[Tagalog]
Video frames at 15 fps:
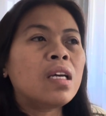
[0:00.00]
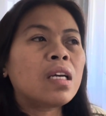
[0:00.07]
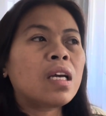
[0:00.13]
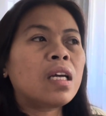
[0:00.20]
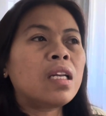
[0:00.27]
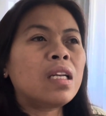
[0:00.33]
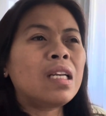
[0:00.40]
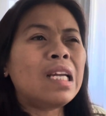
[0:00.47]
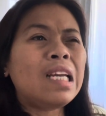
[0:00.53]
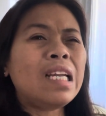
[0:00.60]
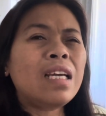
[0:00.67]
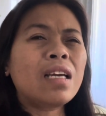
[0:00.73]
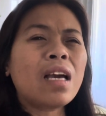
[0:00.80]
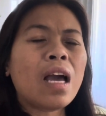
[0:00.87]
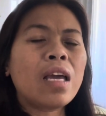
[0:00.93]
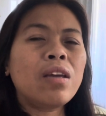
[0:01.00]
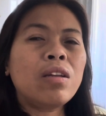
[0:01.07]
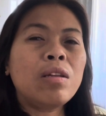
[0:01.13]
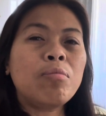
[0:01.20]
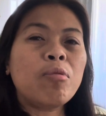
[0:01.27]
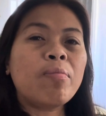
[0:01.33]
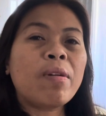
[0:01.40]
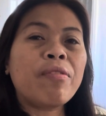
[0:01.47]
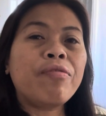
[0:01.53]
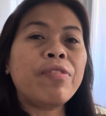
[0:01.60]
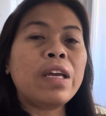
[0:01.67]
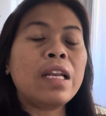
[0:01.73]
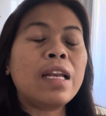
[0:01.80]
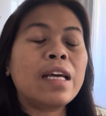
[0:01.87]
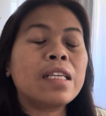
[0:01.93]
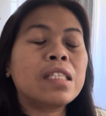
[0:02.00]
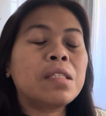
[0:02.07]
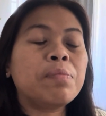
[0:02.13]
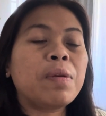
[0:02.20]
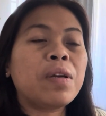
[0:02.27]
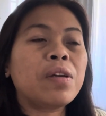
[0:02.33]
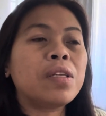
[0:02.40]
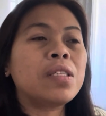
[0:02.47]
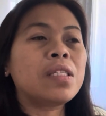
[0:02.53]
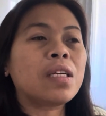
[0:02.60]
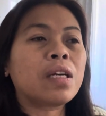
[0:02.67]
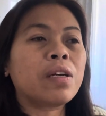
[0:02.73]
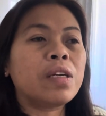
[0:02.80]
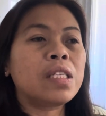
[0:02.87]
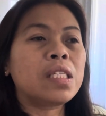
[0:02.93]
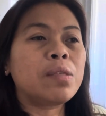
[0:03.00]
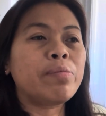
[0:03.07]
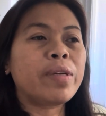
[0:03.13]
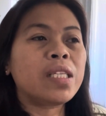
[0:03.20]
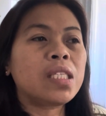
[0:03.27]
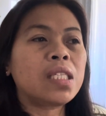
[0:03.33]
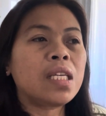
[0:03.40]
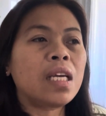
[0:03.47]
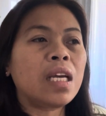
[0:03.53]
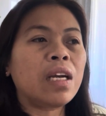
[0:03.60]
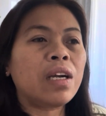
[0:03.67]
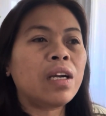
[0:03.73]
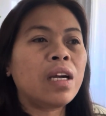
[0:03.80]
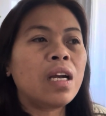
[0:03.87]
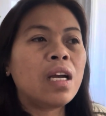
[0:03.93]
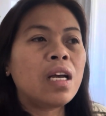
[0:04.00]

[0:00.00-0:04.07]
kanang dili kayo nimo ma-feel ang spirit sa Christmas here.